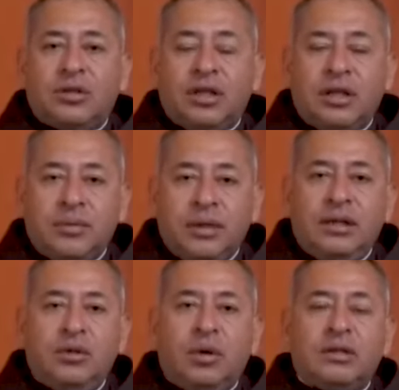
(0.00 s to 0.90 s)

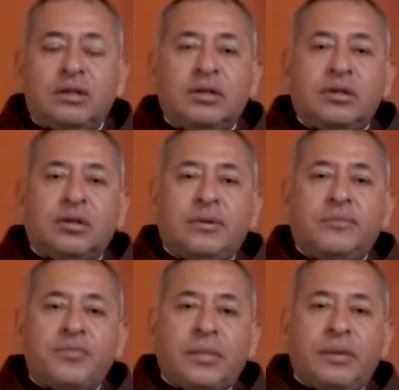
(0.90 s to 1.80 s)
sirviendo al Señor
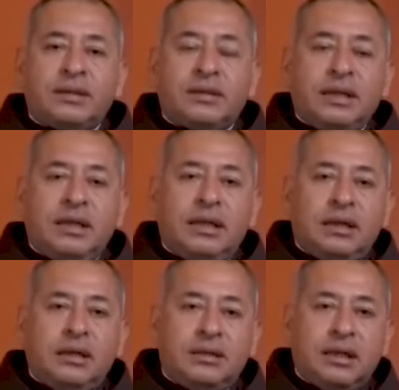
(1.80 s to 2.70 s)
desde
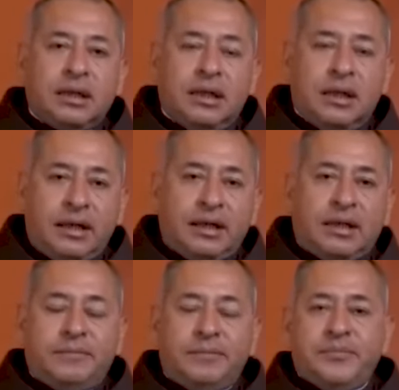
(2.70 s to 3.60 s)
ser
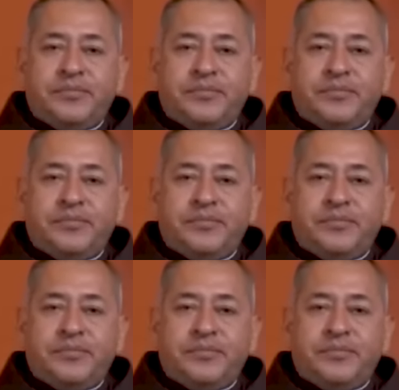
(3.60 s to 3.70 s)
laica.